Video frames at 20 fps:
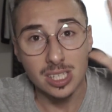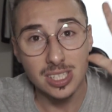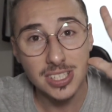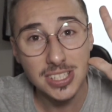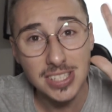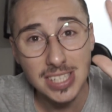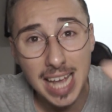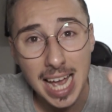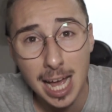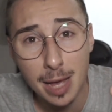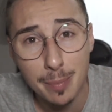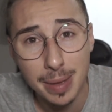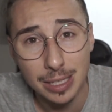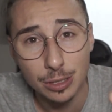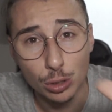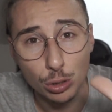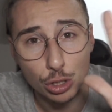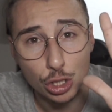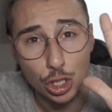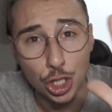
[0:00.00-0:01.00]

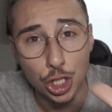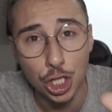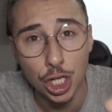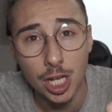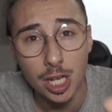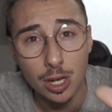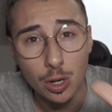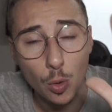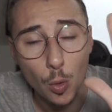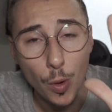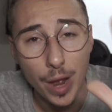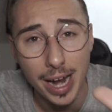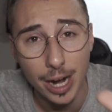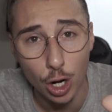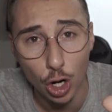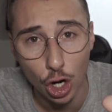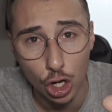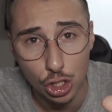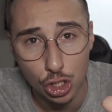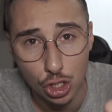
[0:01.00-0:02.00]
Sabato 5
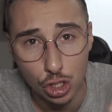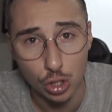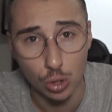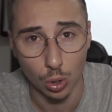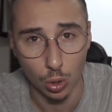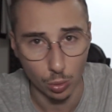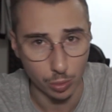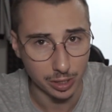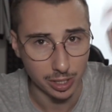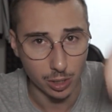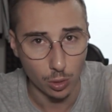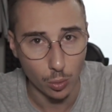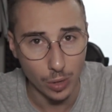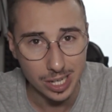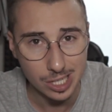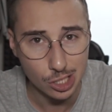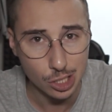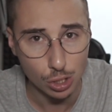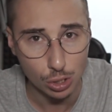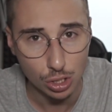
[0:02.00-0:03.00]
agosto, quindi
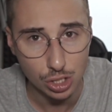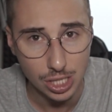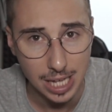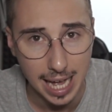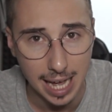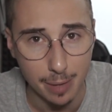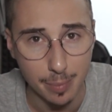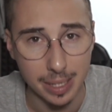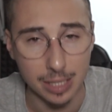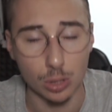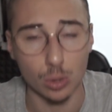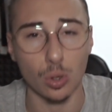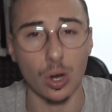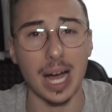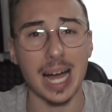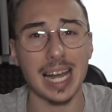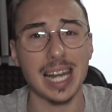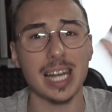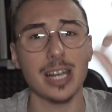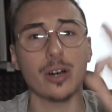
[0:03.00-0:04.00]
questo sabato
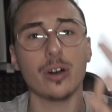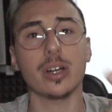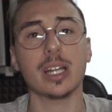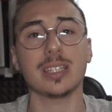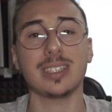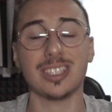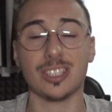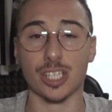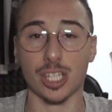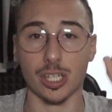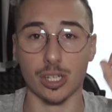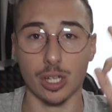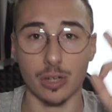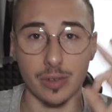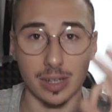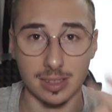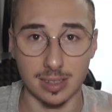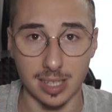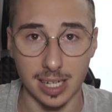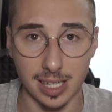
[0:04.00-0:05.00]
alle ore
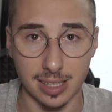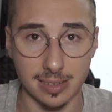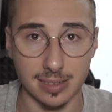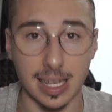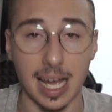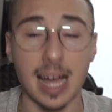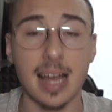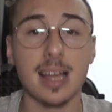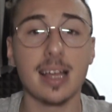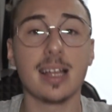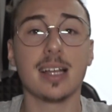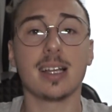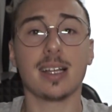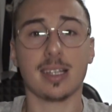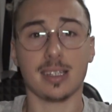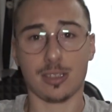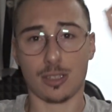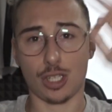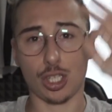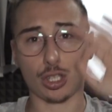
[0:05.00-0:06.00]
19.30
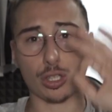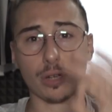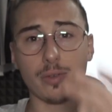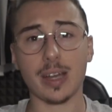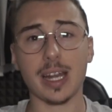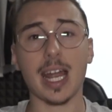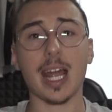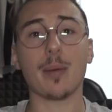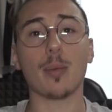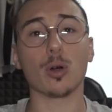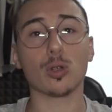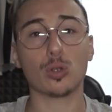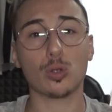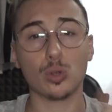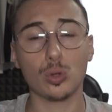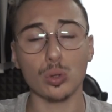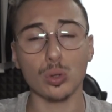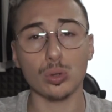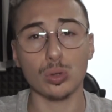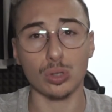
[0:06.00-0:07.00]
ci
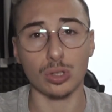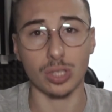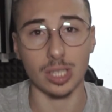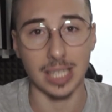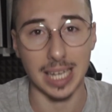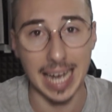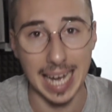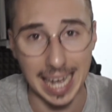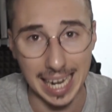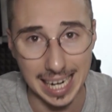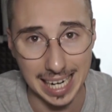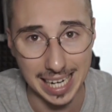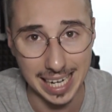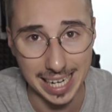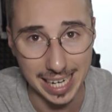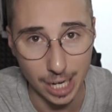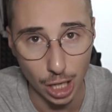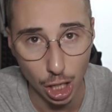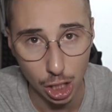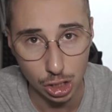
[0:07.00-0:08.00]
troveremo tutti al
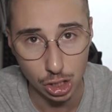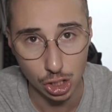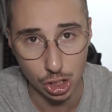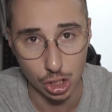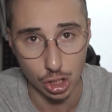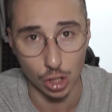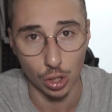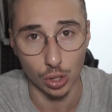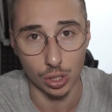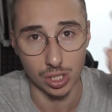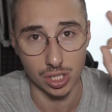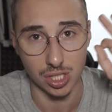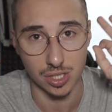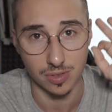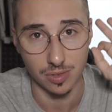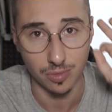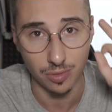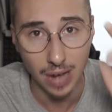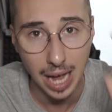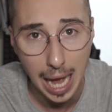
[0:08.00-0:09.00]
negozio
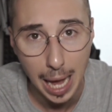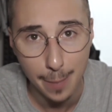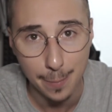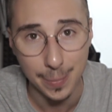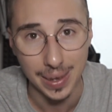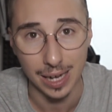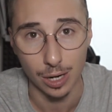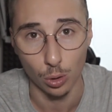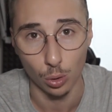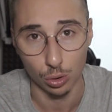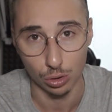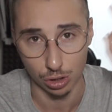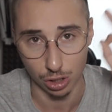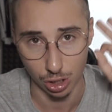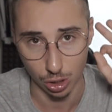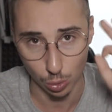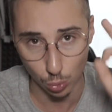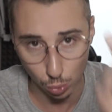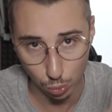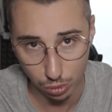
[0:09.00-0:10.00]
Svapalo
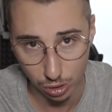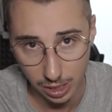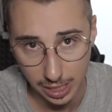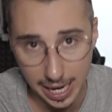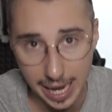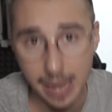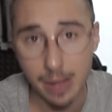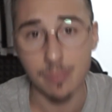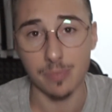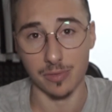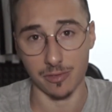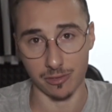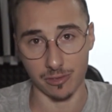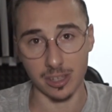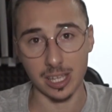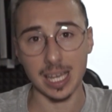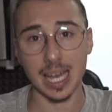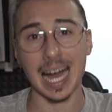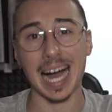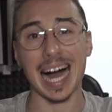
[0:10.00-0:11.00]
di Udine,
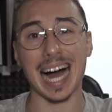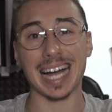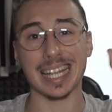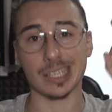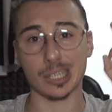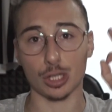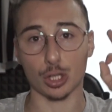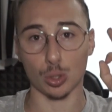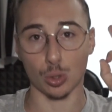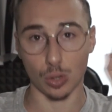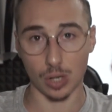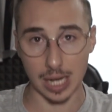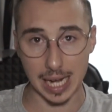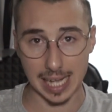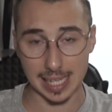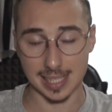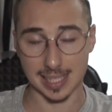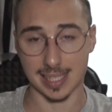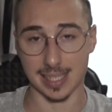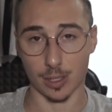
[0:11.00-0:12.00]
via Anton
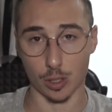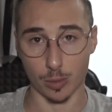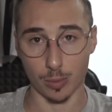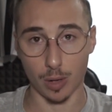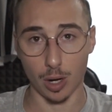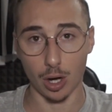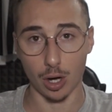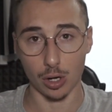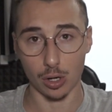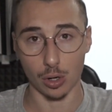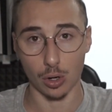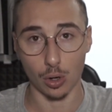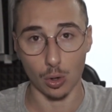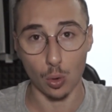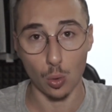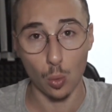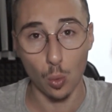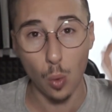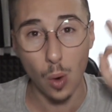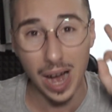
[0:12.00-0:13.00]
Lazzaro
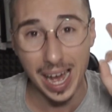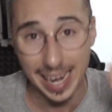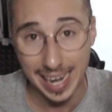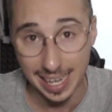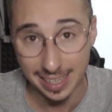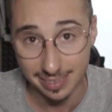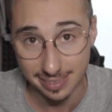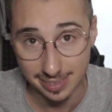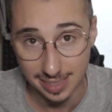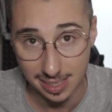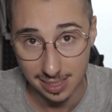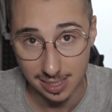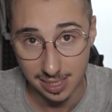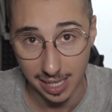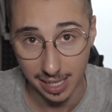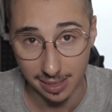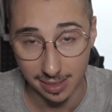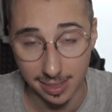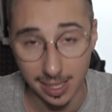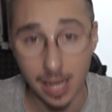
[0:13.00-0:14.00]
Moro
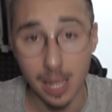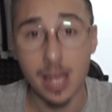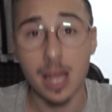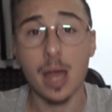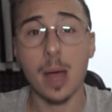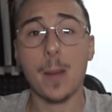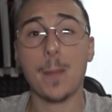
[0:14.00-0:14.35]
47,